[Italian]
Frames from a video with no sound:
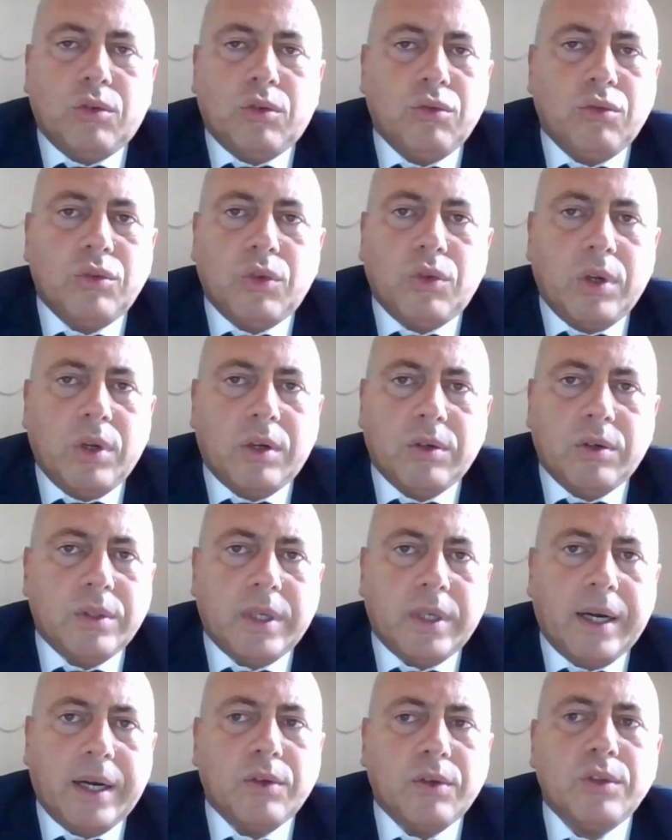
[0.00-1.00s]
tutto il
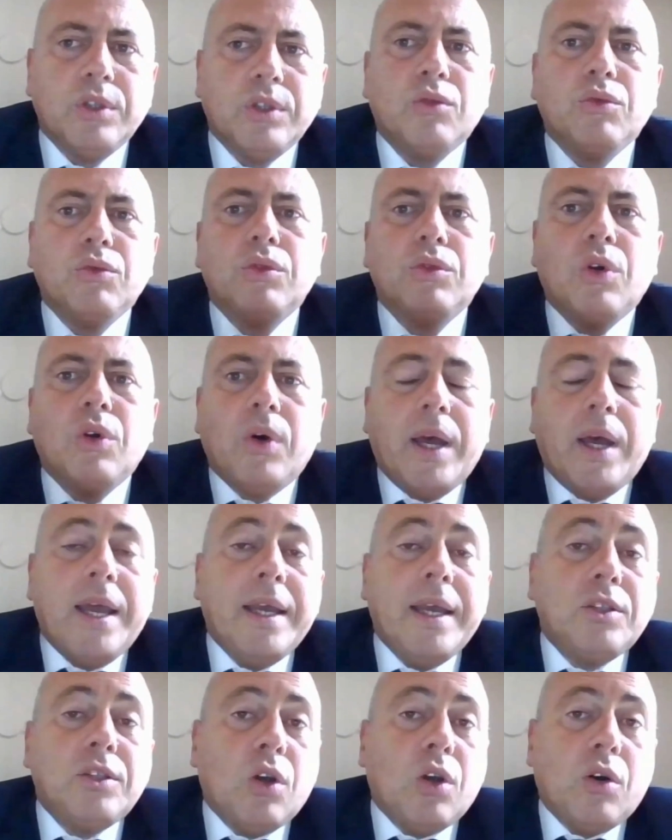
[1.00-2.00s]
contrario di tutto e
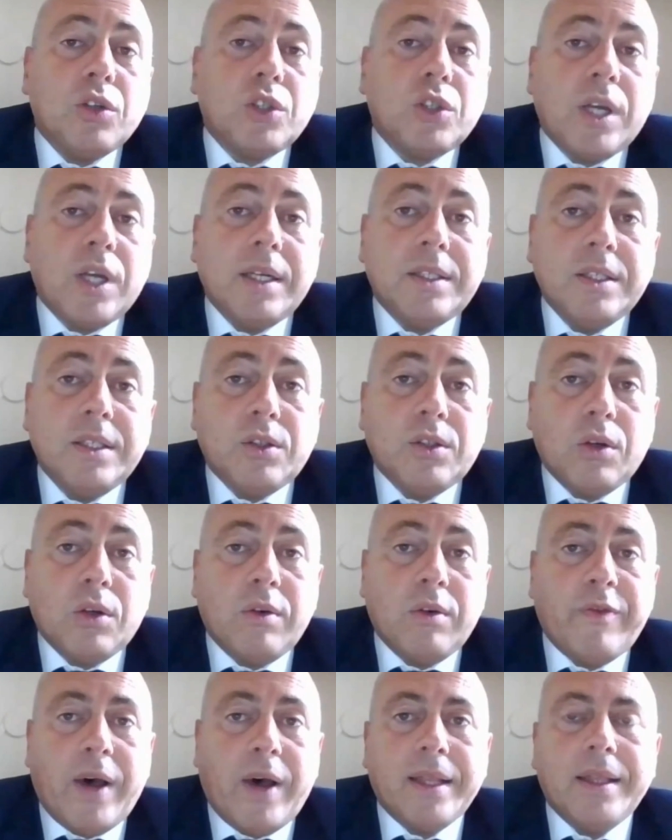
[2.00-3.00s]
i social si sono
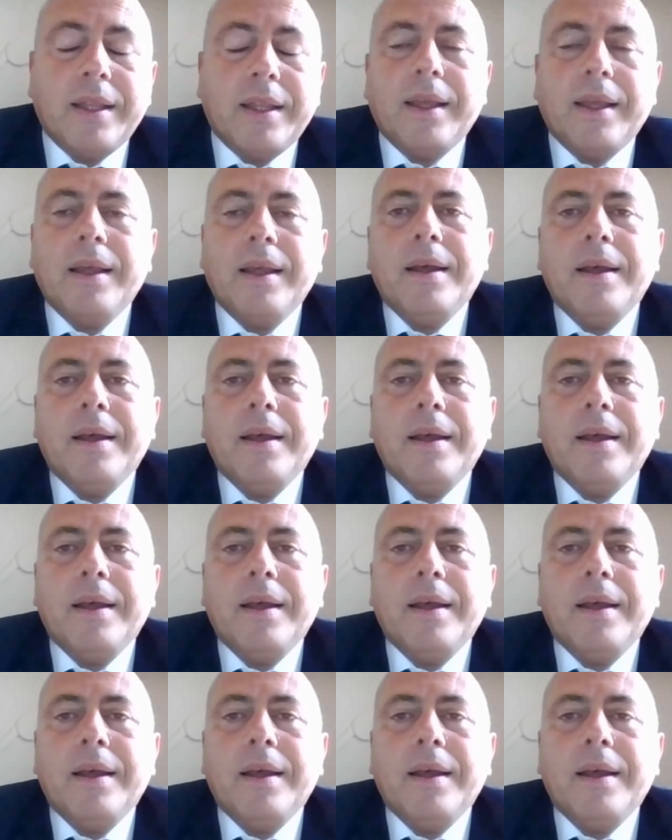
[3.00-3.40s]
fatti